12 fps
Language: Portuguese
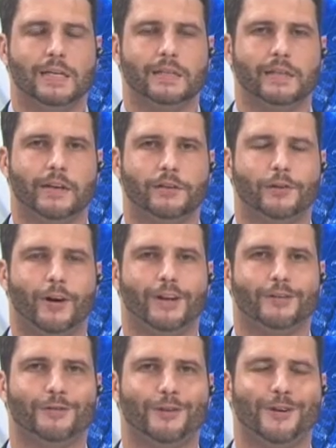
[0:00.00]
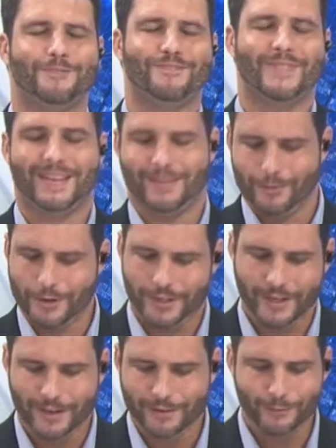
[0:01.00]
Gente, olha só, o
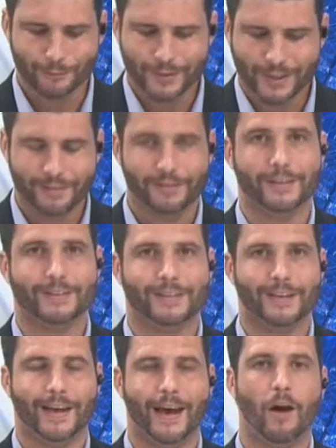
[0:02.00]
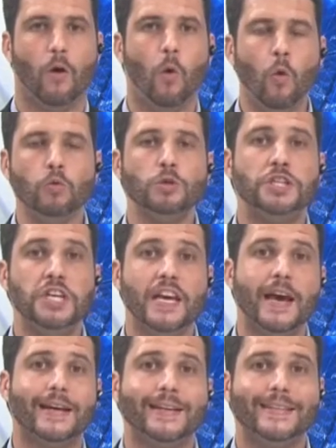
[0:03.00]
Jean não teve sequer um
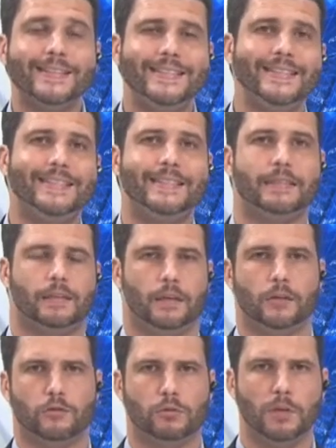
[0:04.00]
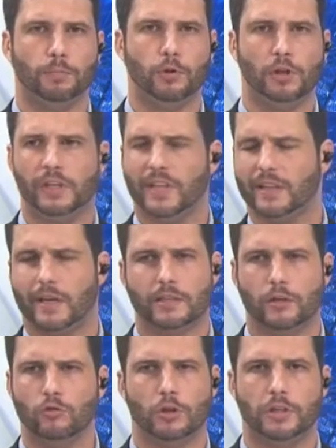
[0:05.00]
dia de descanso. O tempo todo ele está
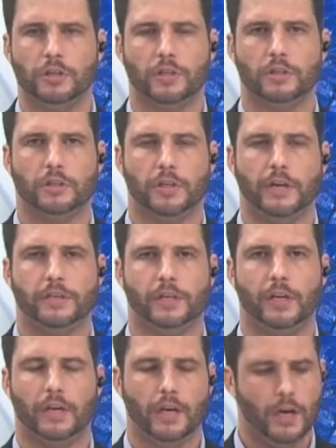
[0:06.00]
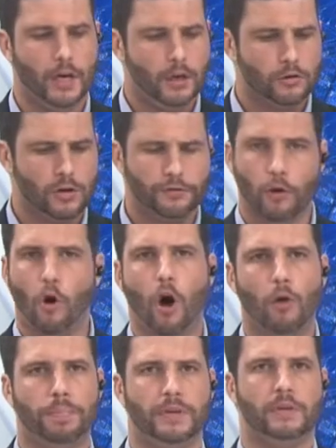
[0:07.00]
trazendo notícias de gente que sofre
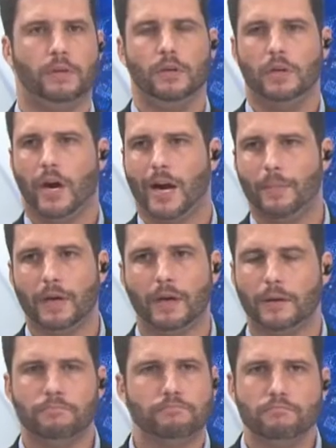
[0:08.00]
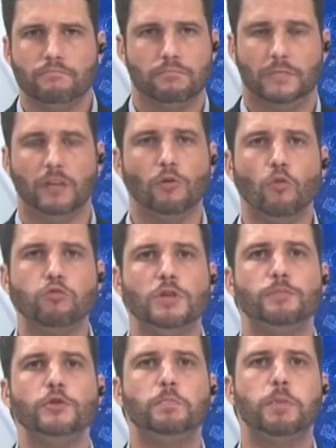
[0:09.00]
golpe, que acaba tendo algum
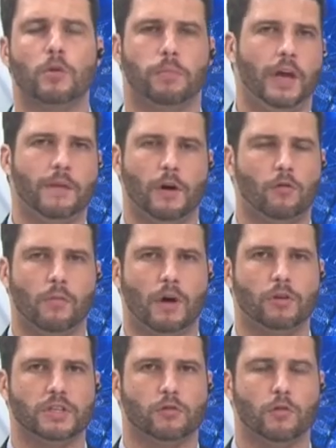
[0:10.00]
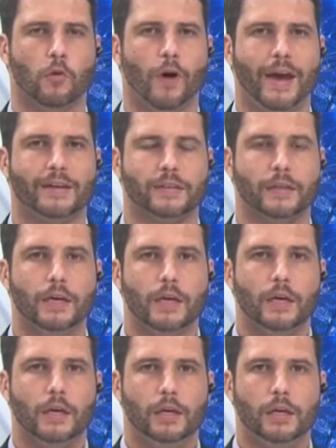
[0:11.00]
tipo de problema com uma coisa como essa.
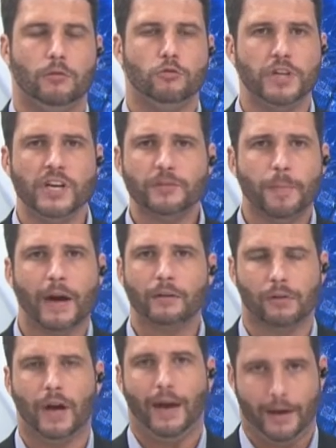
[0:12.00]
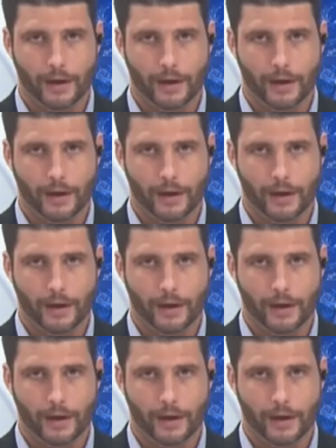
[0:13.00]
E o Jean é esperto, cara.